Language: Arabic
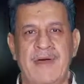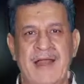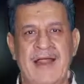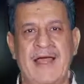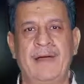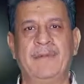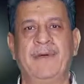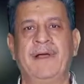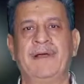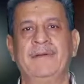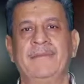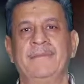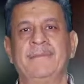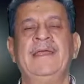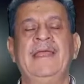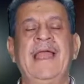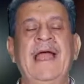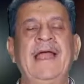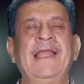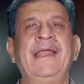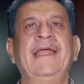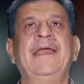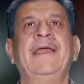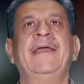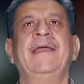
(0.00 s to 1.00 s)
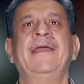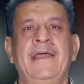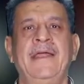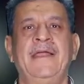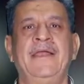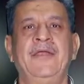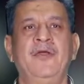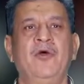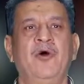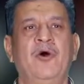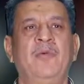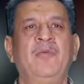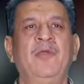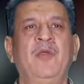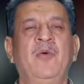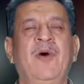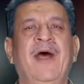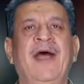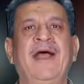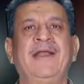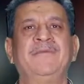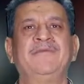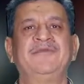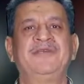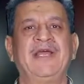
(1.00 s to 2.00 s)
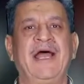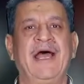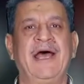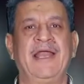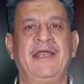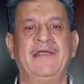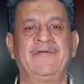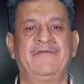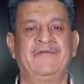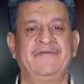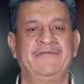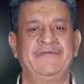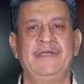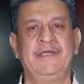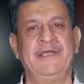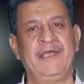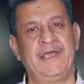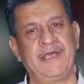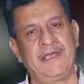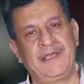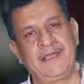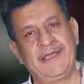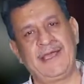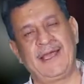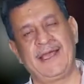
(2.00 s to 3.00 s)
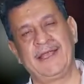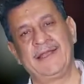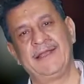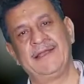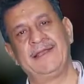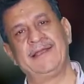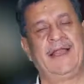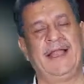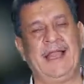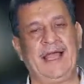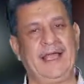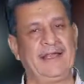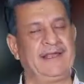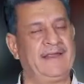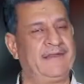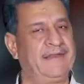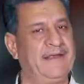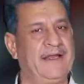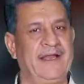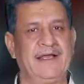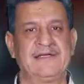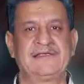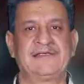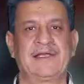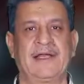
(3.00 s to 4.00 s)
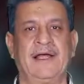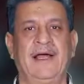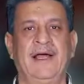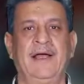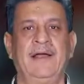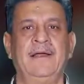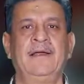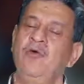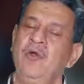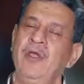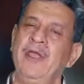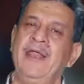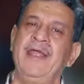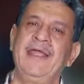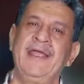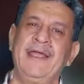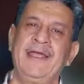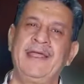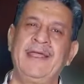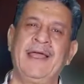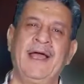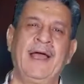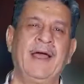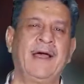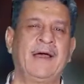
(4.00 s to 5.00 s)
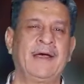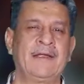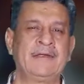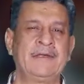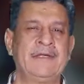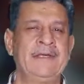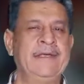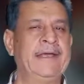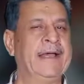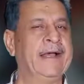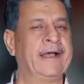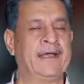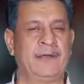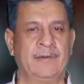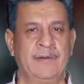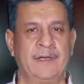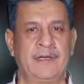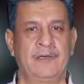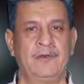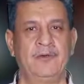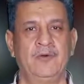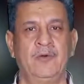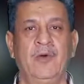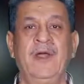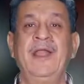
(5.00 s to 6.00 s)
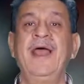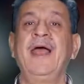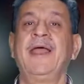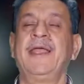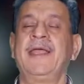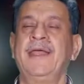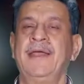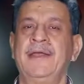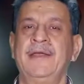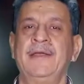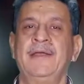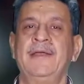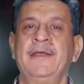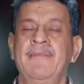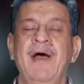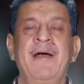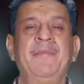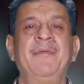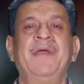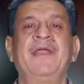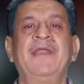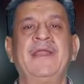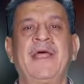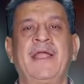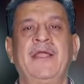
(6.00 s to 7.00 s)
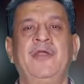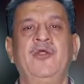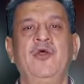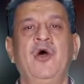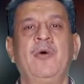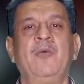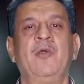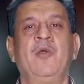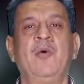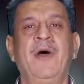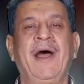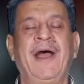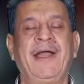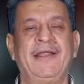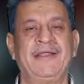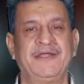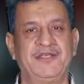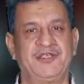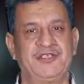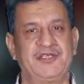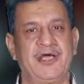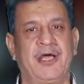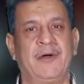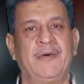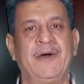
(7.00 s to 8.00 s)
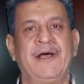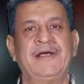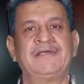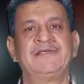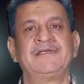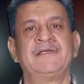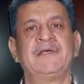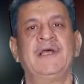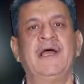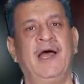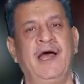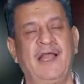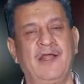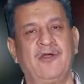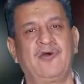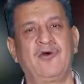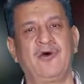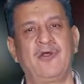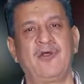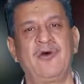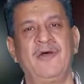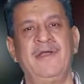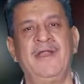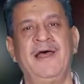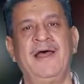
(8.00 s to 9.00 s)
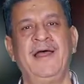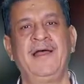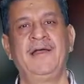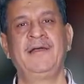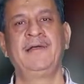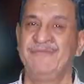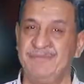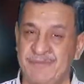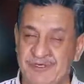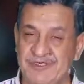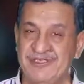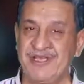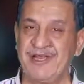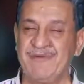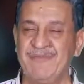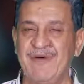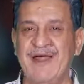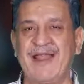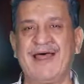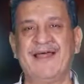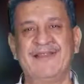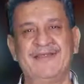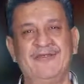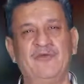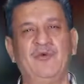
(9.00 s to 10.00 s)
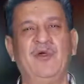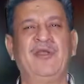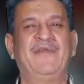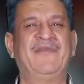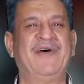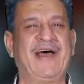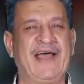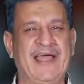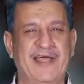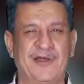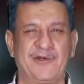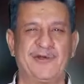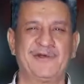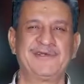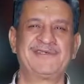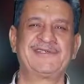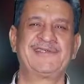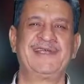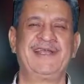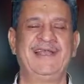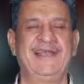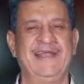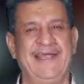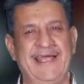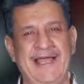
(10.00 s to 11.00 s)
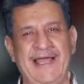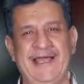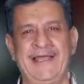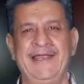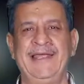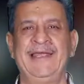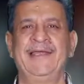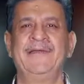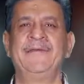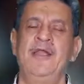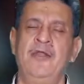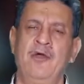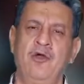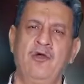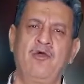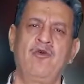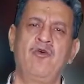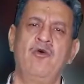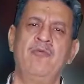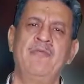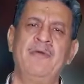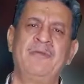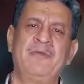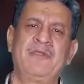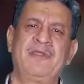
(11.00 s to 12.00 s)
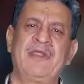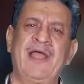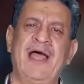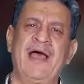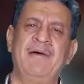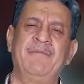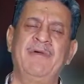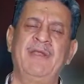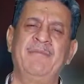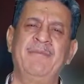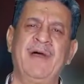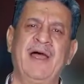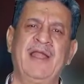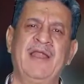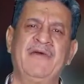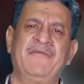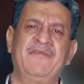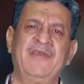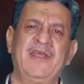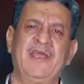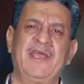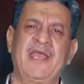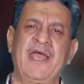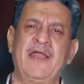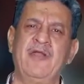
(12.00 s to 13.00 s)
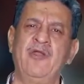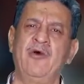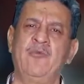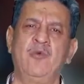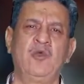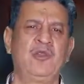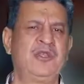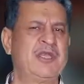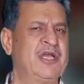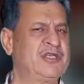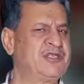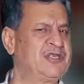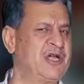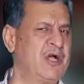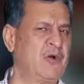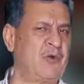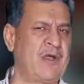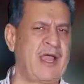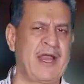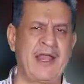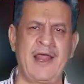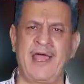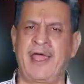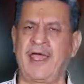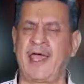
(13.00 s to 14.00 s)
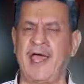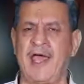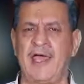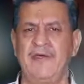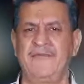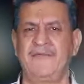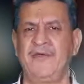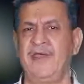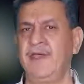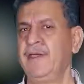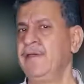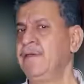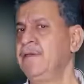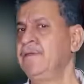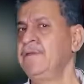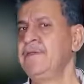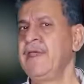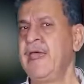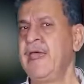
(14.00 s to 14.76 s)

مرحبا يعني اليوم الواحد مش عارف يحكي عن الحدث الأسرع ولا يحكي عن قضية أكبر ولكن ما بقدر اليوم الواحد يتجاوز الكورونا مش المرض والفيروس اللي يعني الحكومة بتتعامل معنا فيه كأنه منتجها وكأنها خايفة